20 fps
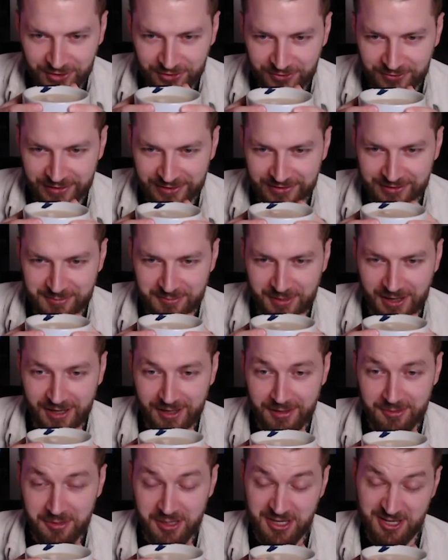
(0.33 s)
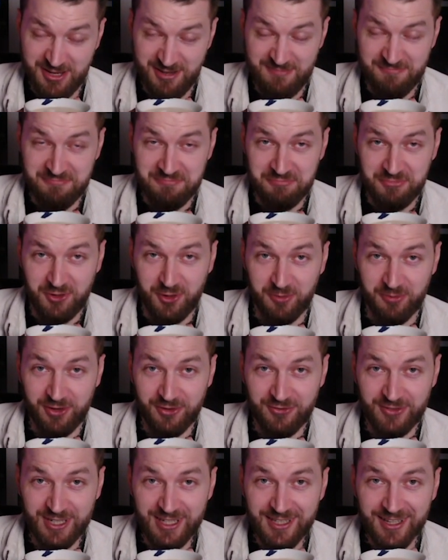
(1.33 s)
24 Mal. Kommt
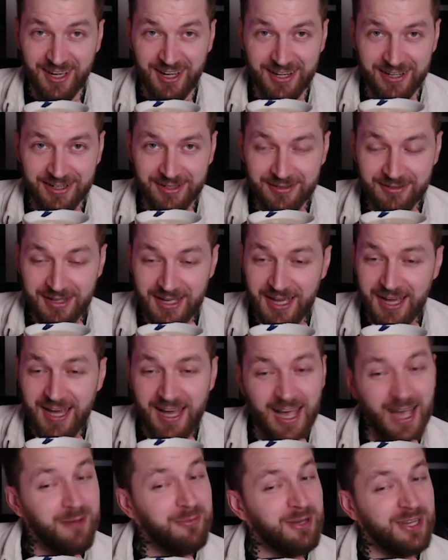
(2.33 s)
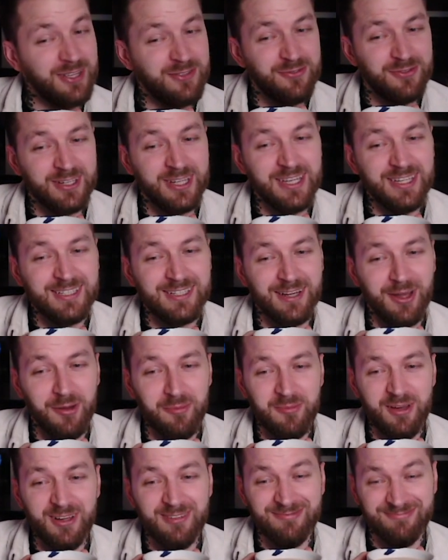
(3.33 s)
auf dich an, ne? Aber ich, ich
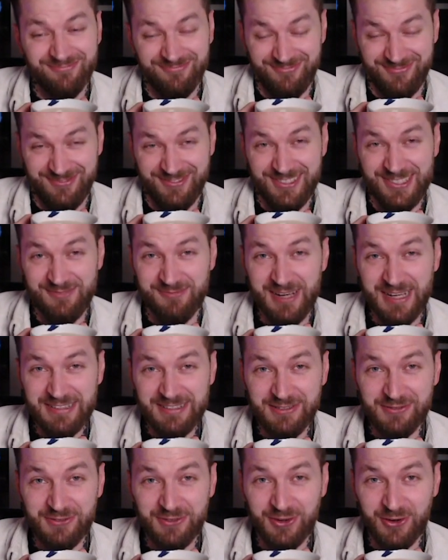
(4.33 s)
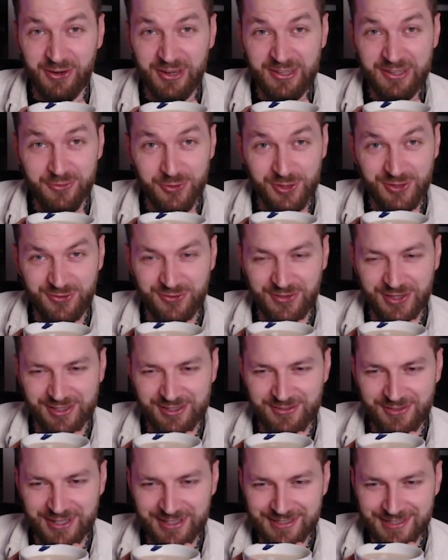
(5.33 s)
glaube mal, die meisten von euch würde ich
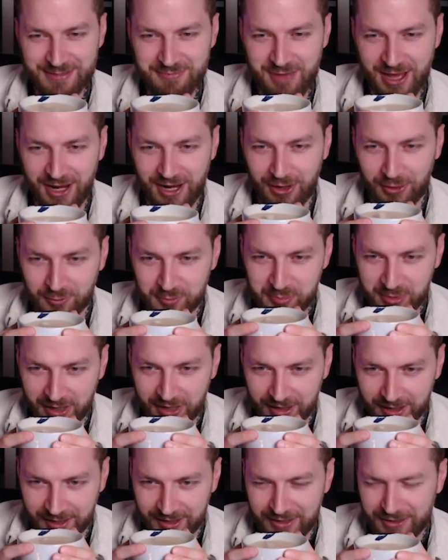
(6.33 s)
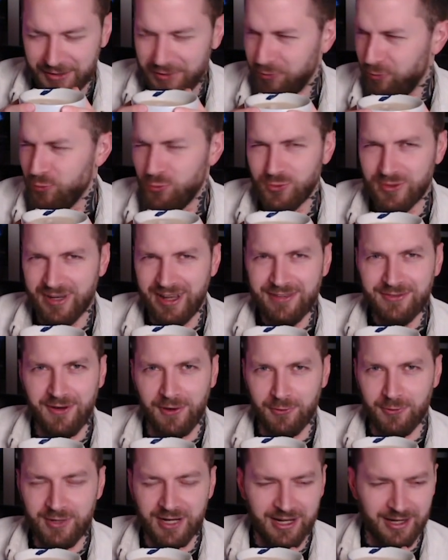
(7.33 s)
24 Mal auspacken. Uh, das
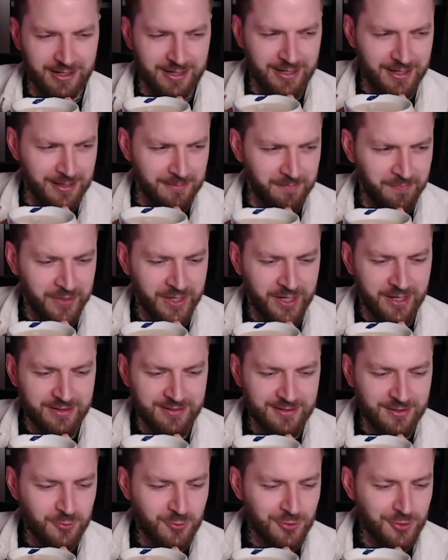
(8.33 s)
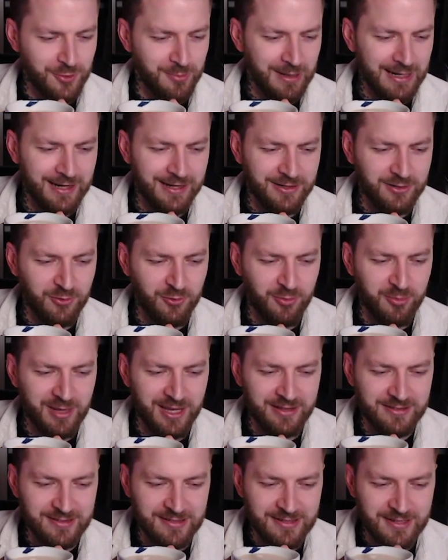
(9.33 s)
war unangenehm. Ist eine gute Überleitung zum
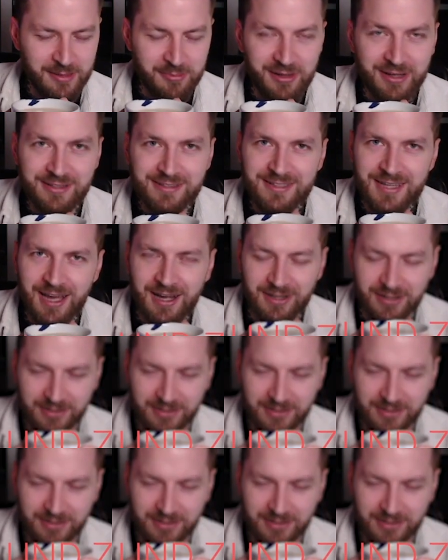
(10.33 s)
ersten Thema des